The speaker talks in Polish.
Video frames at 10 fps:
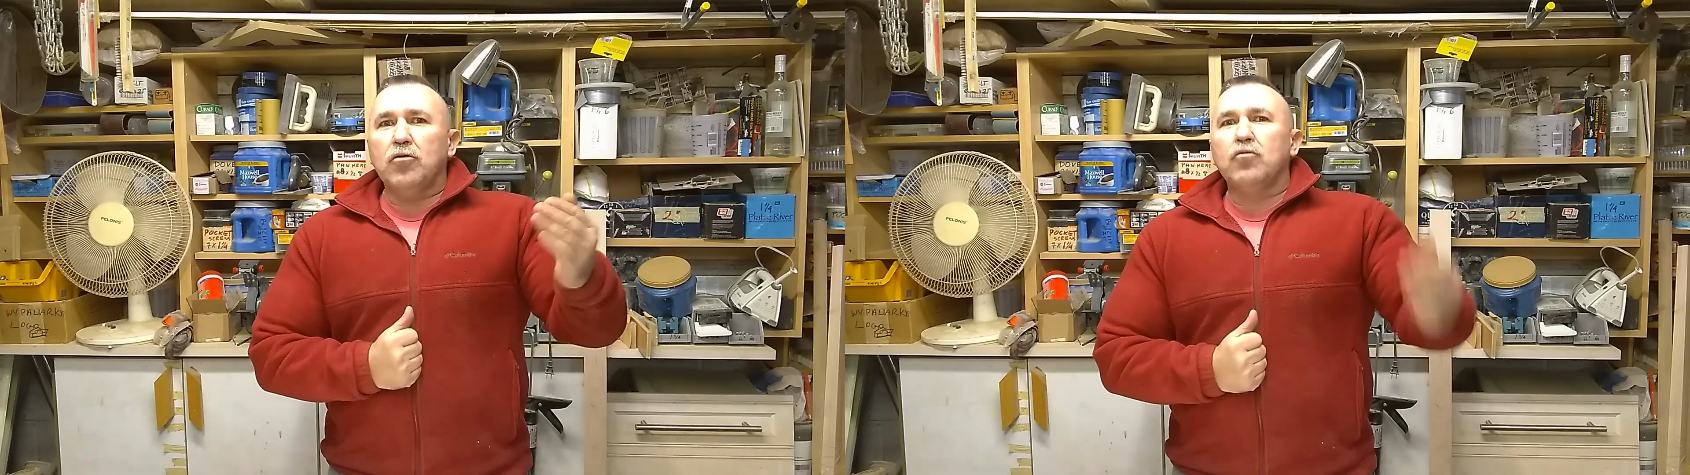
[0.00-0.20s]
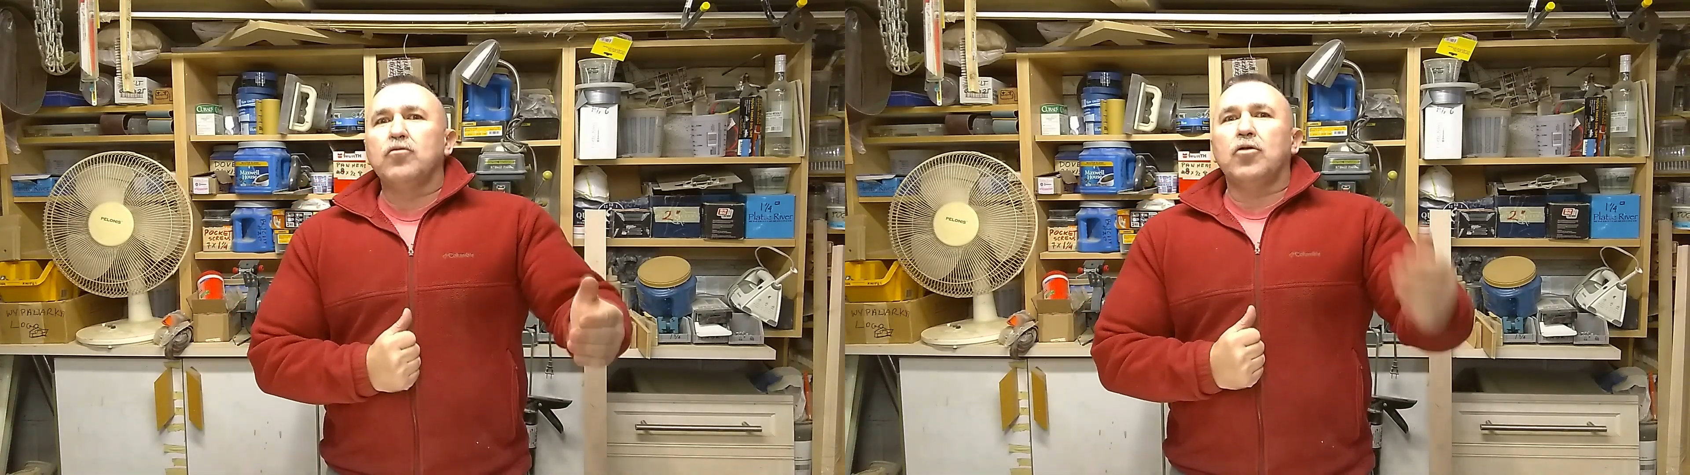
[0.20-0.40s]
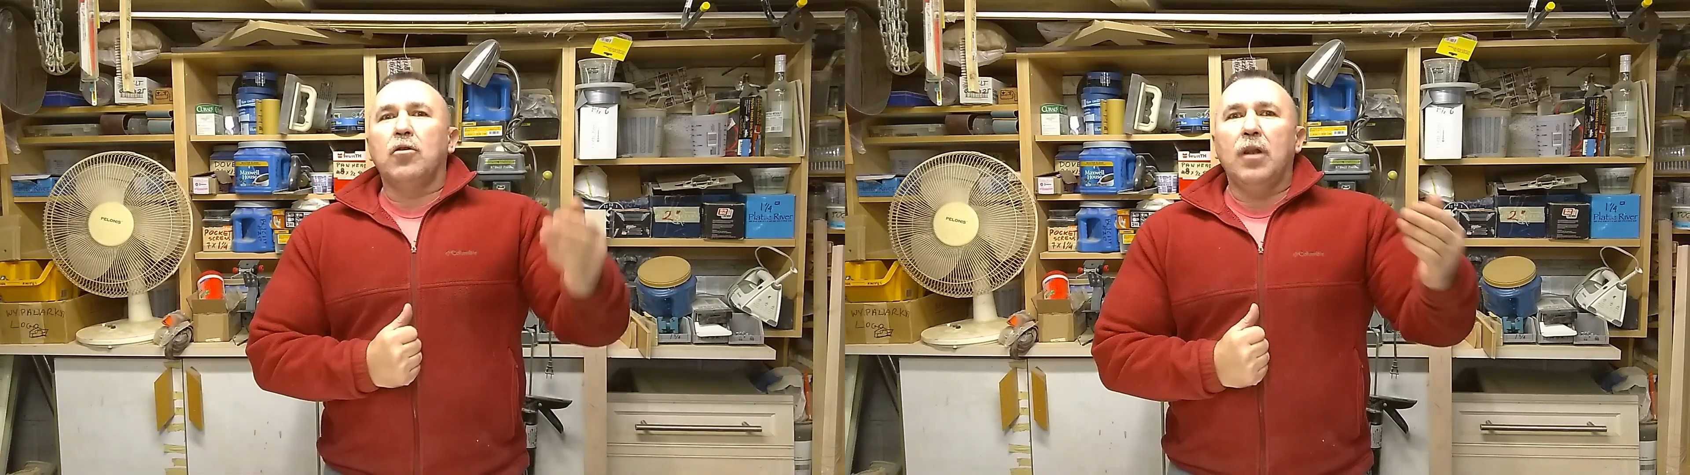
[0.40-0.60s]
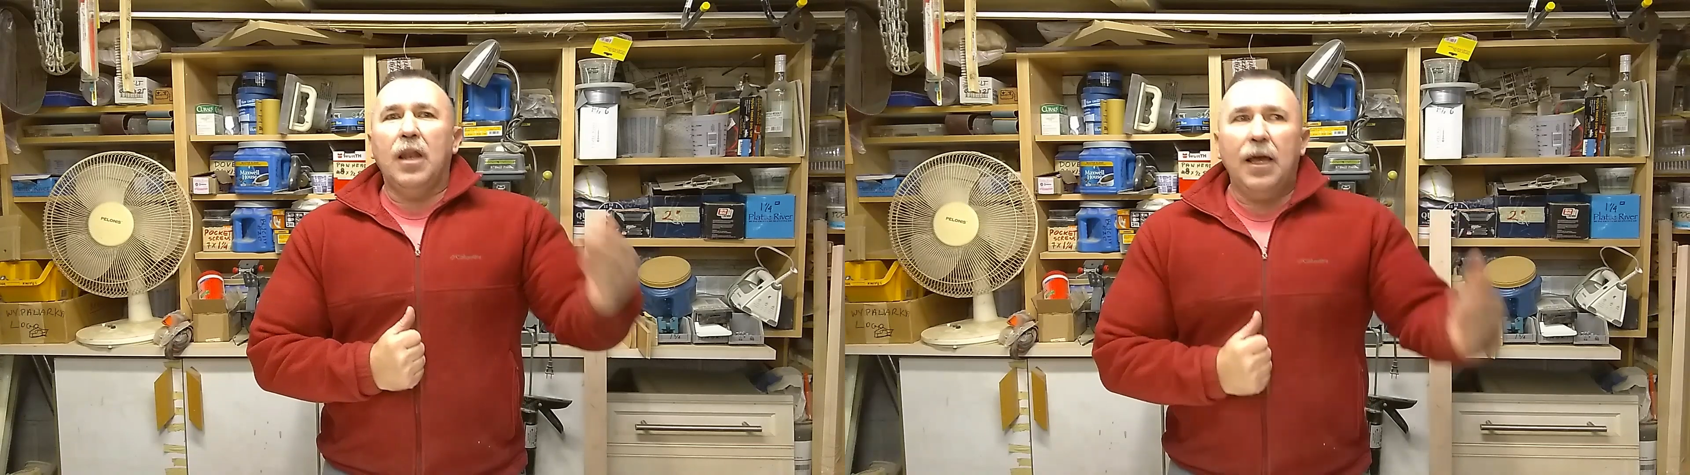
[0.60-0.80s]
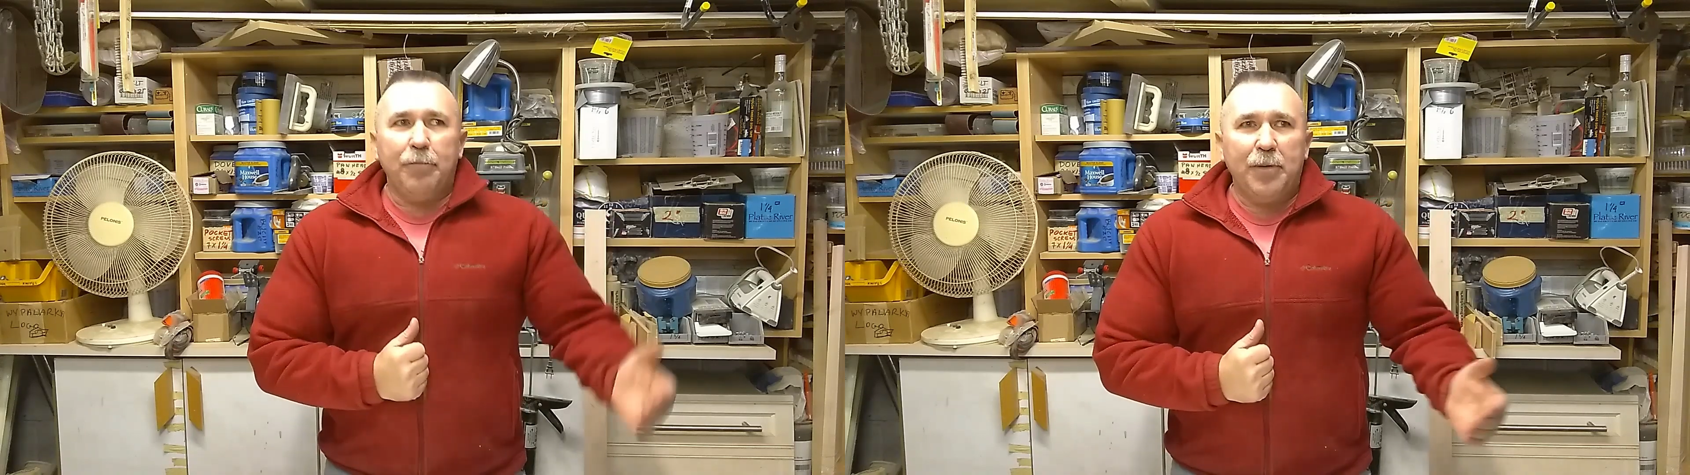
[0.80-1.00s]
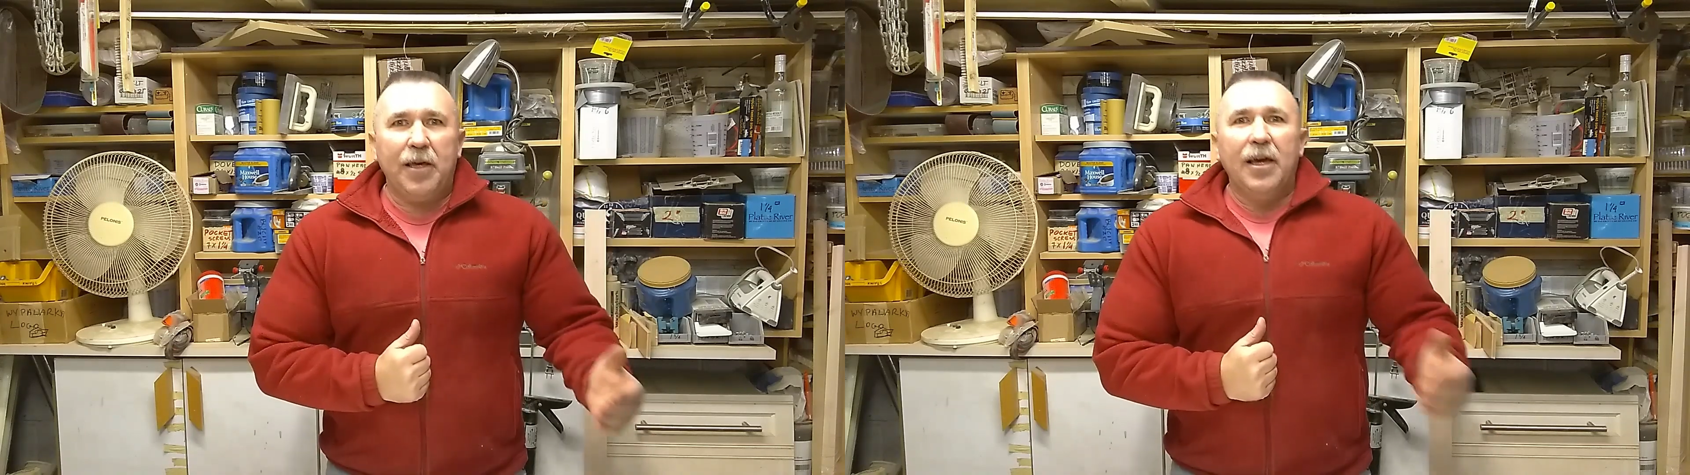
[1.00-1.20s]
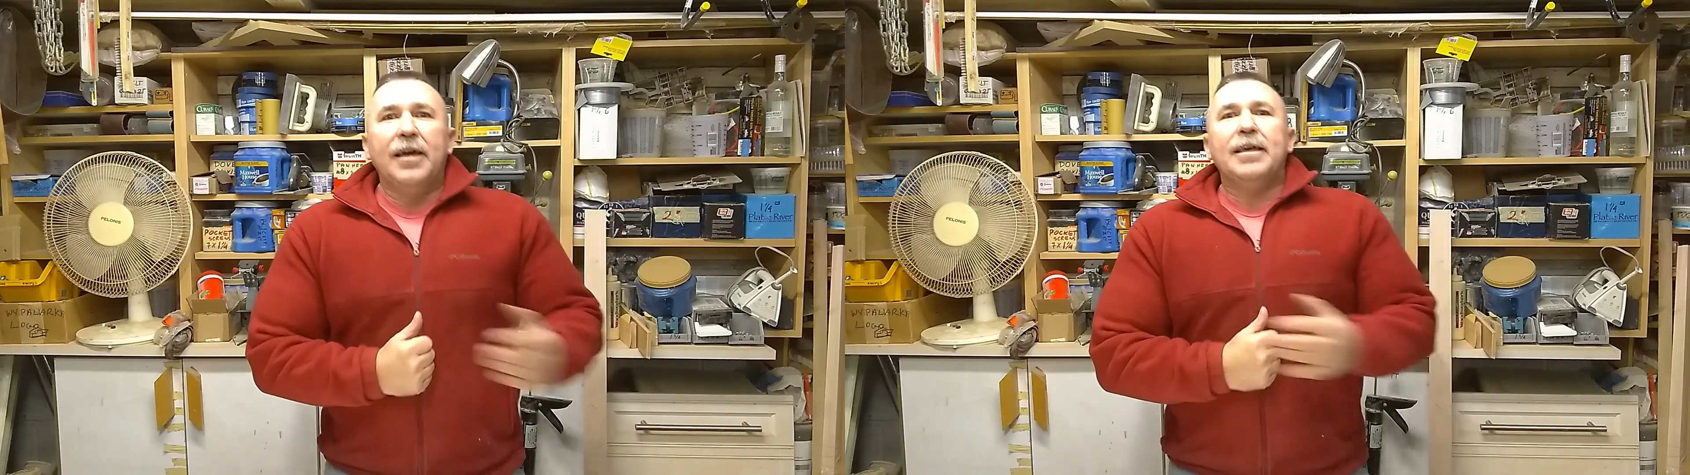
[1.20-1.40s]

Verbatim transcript: dużo lepiej.